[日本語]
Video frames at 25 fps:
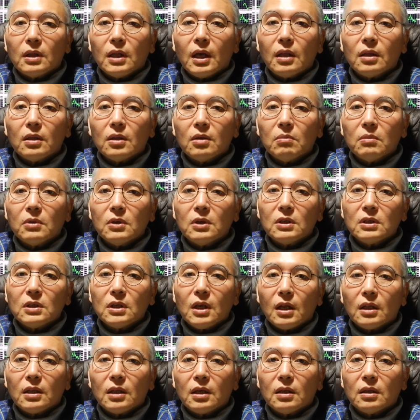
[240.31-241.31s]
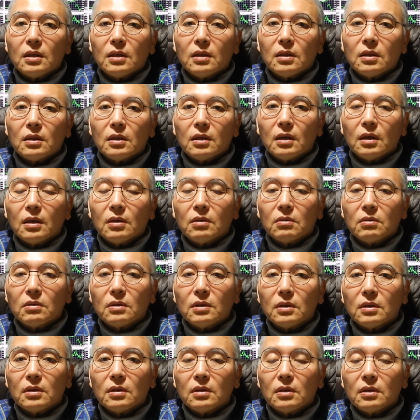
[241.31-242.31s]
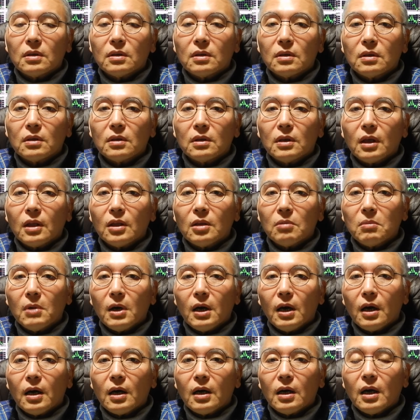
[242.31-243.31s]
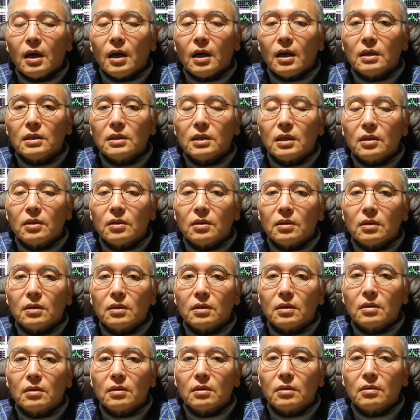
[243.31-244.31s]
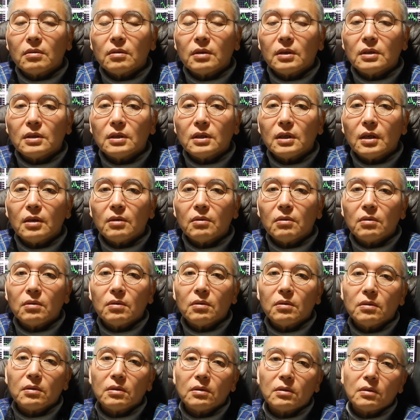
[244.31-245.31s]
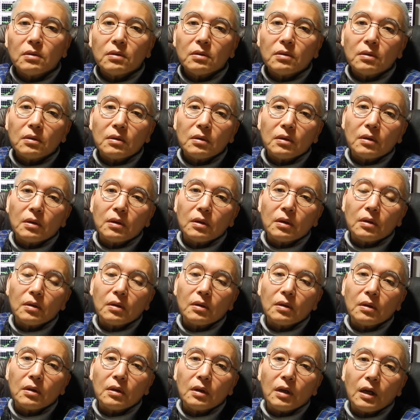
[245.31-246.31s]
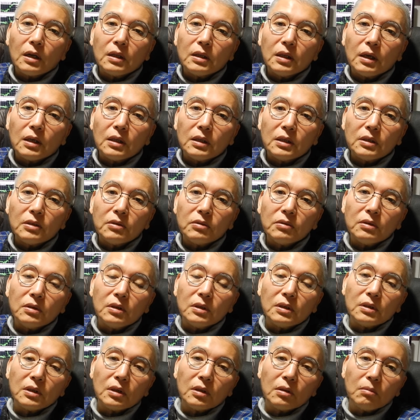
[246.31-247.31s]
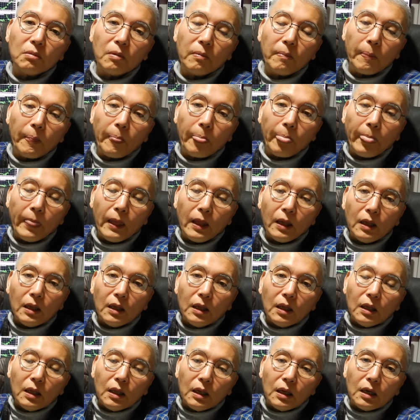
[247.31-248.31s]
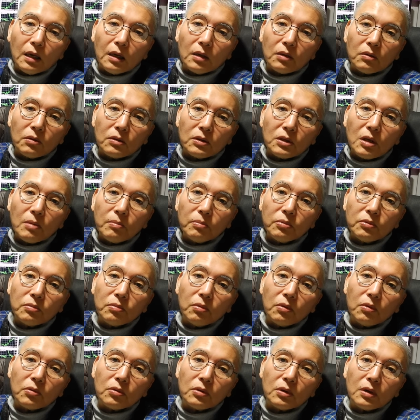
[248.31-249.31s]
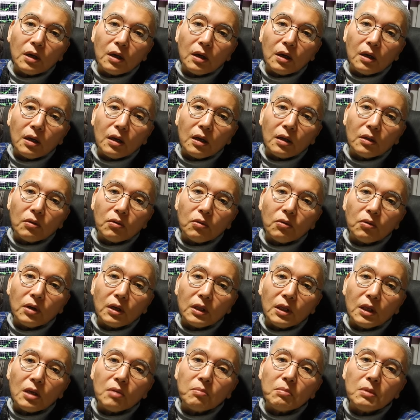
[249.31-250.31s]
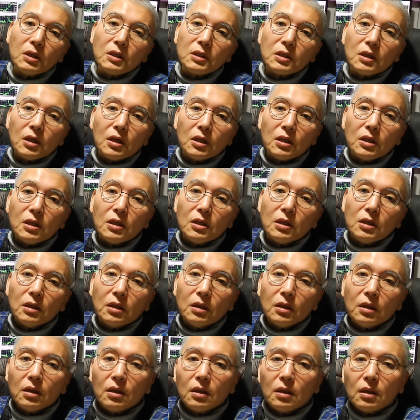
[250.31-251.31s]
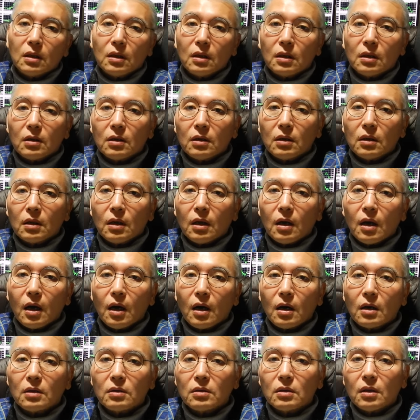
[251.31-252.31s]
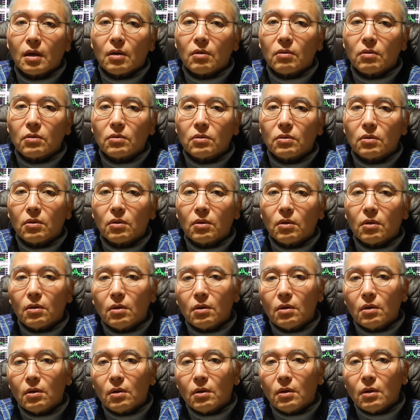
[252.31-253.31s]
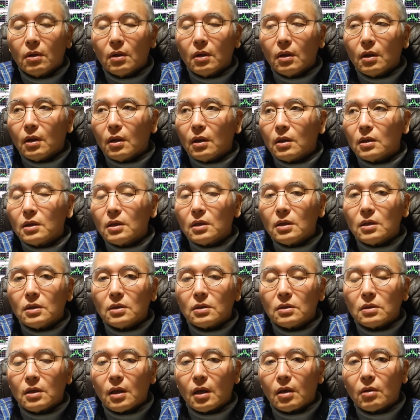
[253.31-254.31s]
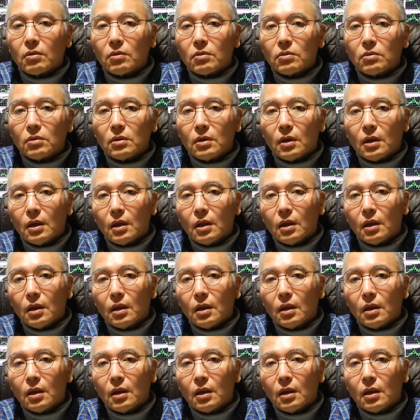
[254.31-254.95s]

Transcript: は何でもですから何あの何でも博士っていうのは人間のあれだから低いですけどもあの全部僕はの方ができますからね科学だろうと技術だろうとね、